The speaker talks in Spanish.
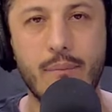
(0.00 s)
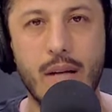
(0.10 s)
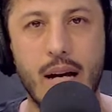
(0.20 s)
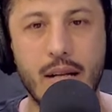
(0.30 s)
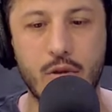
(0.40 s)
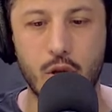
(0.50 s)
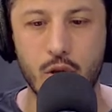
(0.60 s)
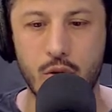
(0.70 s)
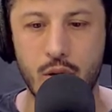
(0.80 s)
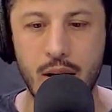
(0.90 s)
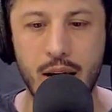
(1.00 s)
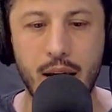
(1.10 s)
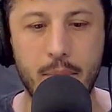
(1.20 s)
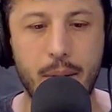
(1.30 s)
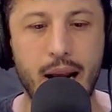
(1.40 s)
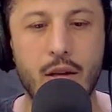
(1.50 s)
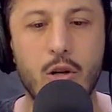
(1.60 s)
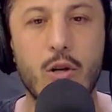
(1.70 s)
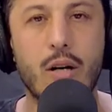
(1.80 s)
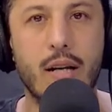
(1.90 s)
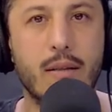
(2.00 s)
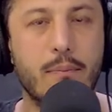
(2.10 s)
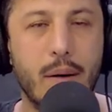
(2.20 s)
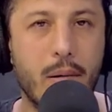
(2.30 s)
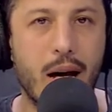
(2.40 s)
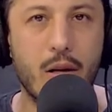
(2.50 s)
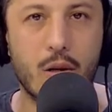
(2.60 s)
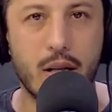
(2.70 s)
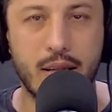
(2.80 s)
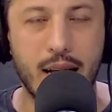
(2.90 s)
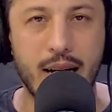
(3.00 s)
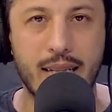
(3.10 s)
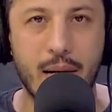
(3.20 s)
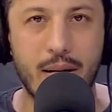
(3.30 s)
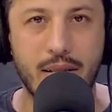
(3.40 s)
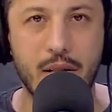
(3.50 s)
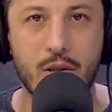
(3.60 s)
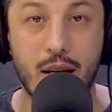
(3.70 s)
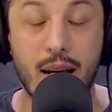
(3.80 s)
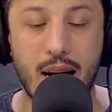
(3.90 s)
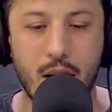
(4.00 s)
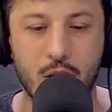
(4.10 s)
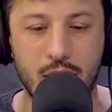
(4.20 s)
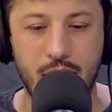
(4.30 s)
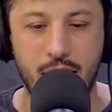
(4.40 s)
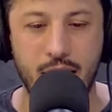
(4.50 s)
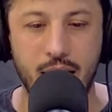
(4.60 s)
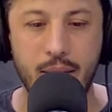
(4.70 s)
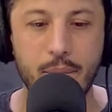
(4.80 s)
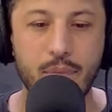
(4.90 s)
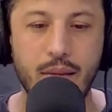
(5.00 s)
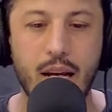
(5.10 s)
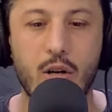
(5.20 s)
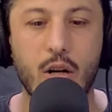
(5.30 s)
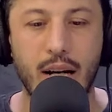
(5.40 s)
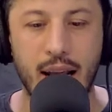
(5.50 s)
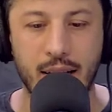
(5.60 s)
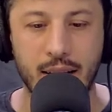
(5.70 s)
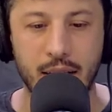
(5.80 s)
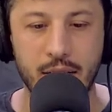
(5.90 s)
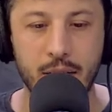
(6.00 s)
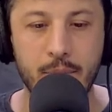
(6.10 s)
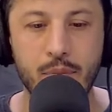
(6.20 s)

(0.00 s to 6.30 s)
a esos eh, paradores privados que están establecidos ahí en la costanera de Corrientes.